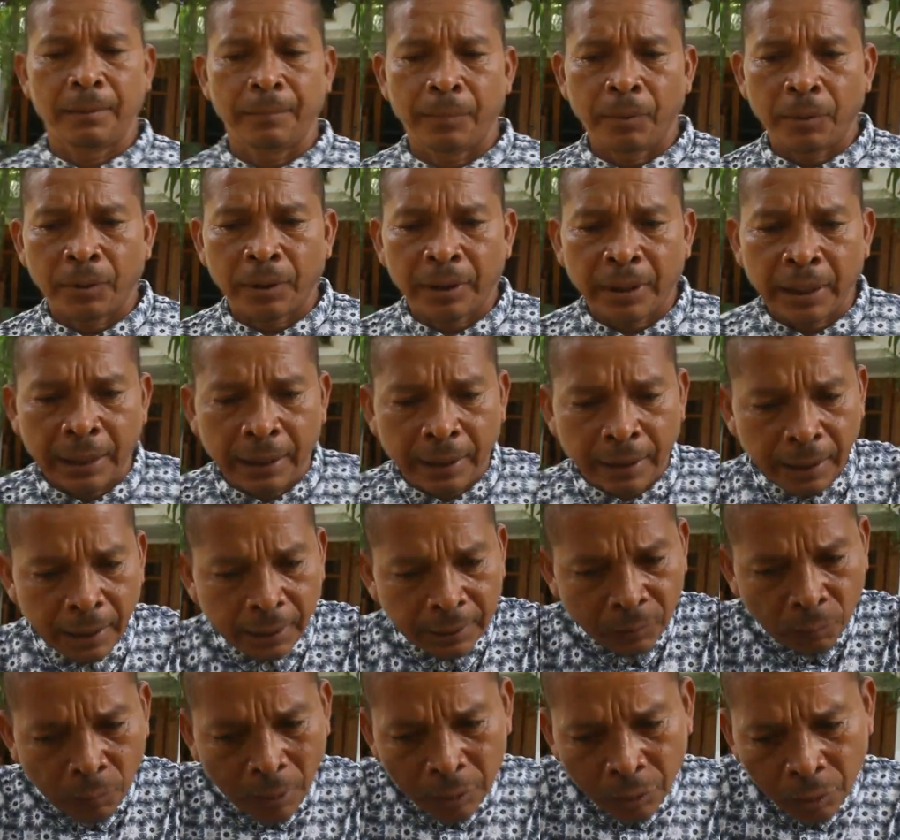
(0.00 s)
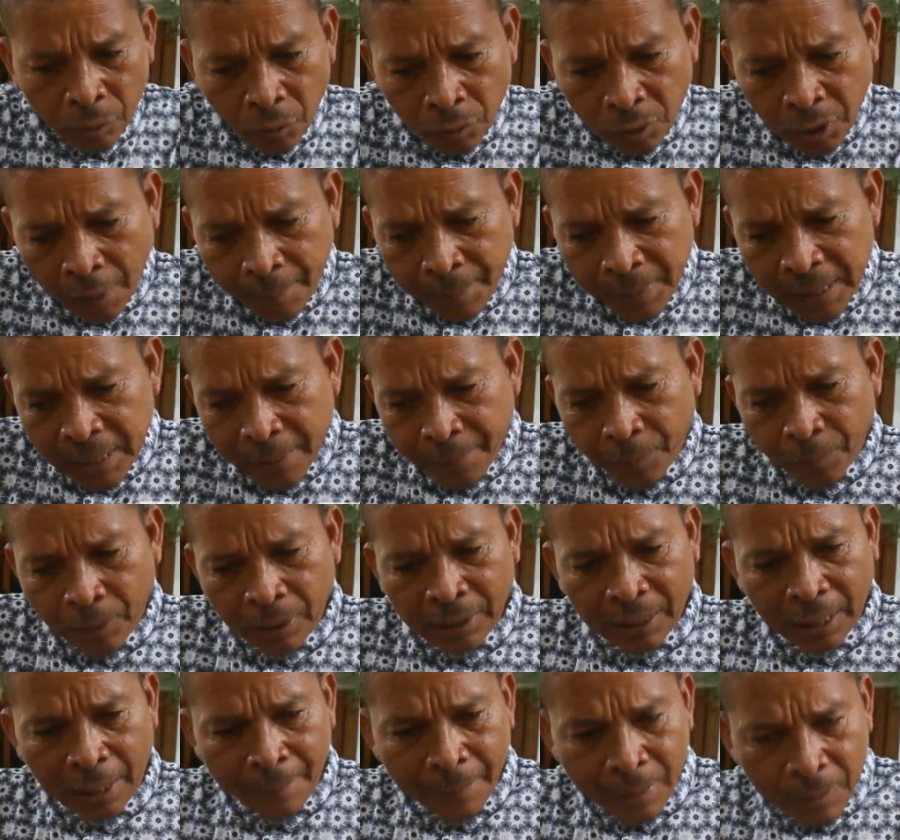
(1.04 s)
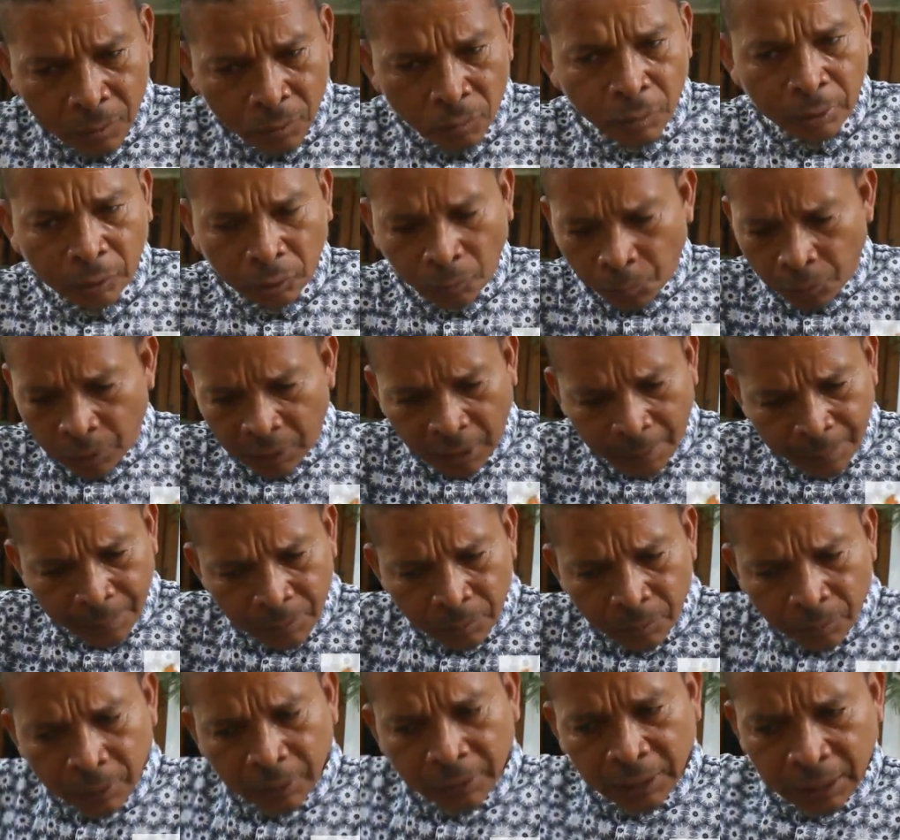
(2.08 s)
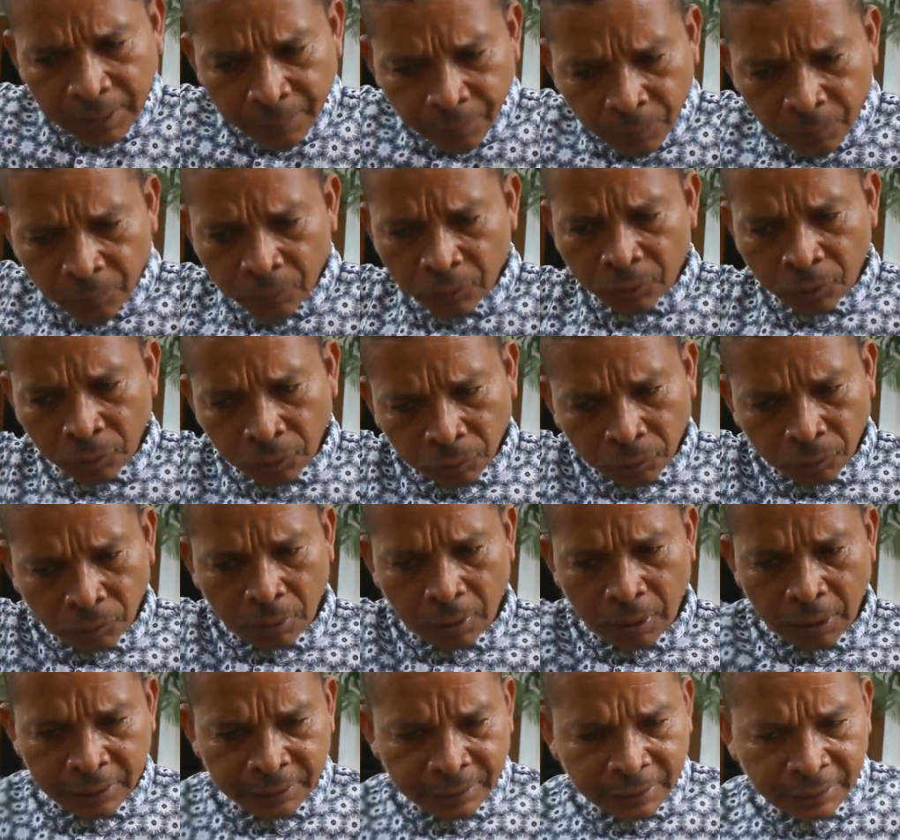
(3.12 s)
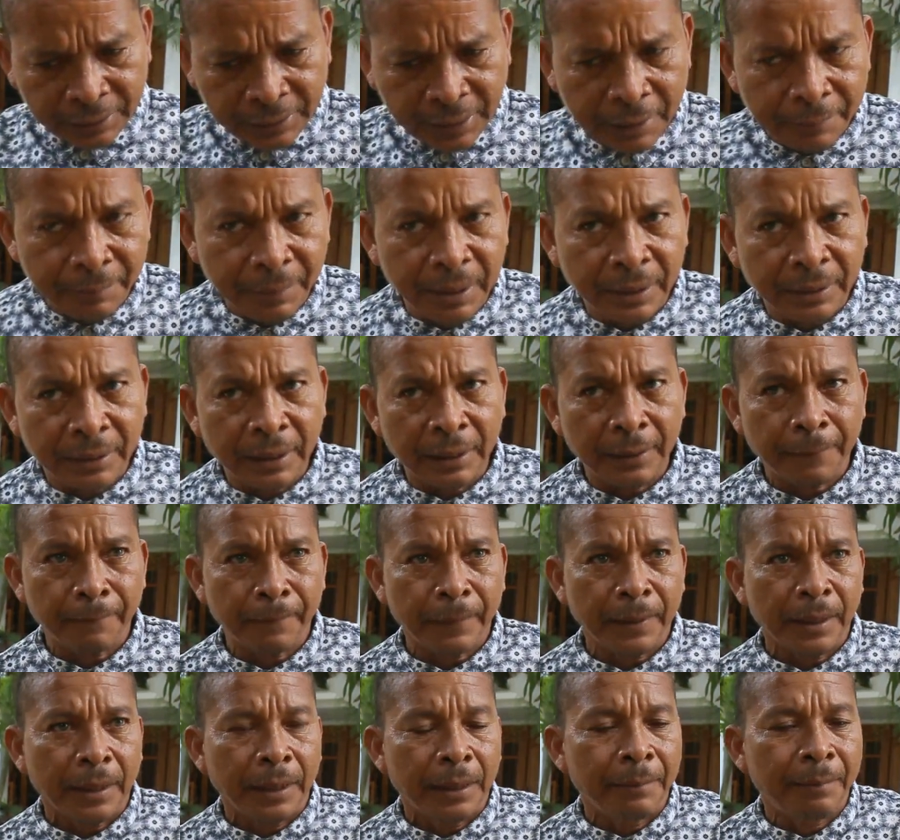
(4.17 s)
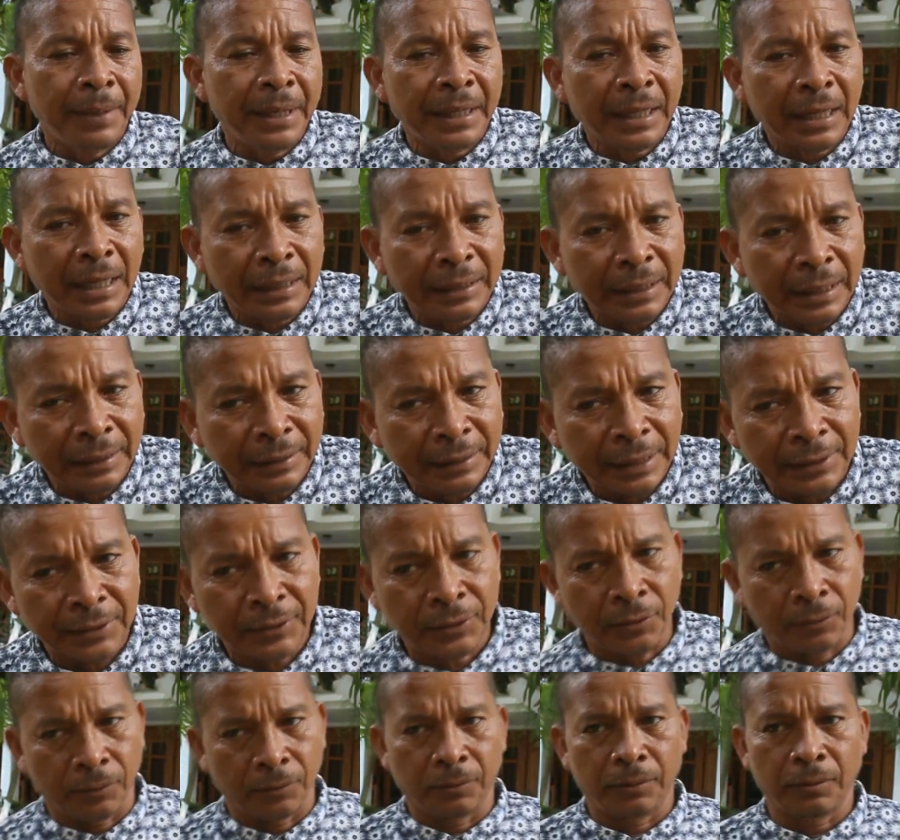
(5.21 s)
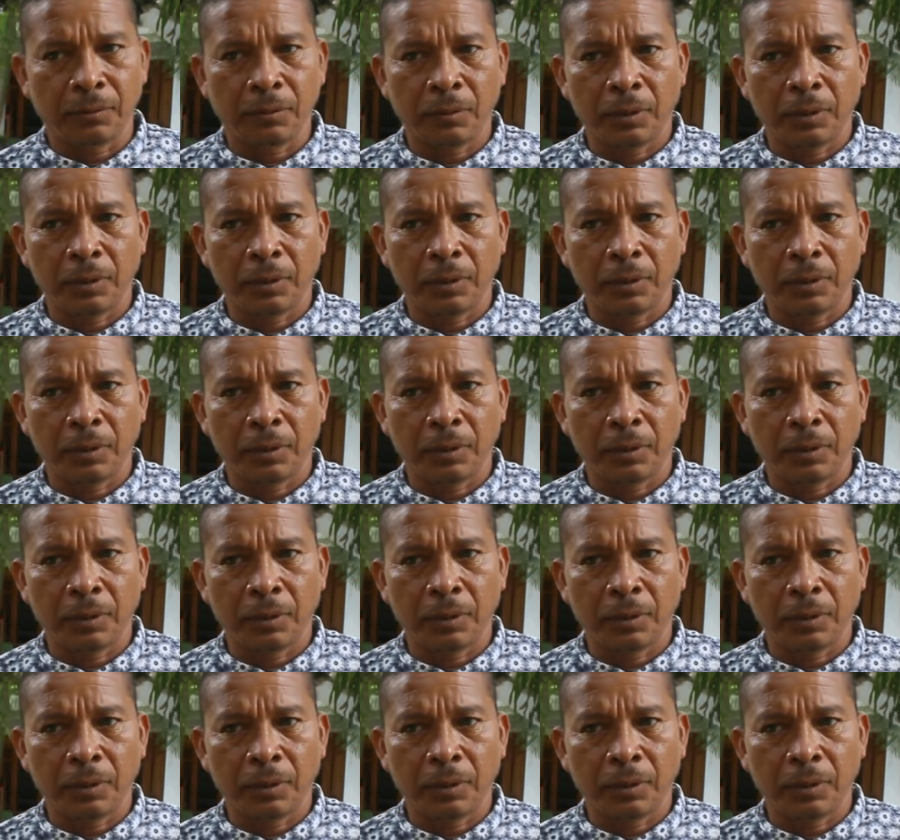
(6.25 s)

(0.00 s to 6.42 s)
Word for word: Porque cuando ellos caminan por el camino nuestro, por el camino que tenemos nosotros ancestralmente, viene la tentación.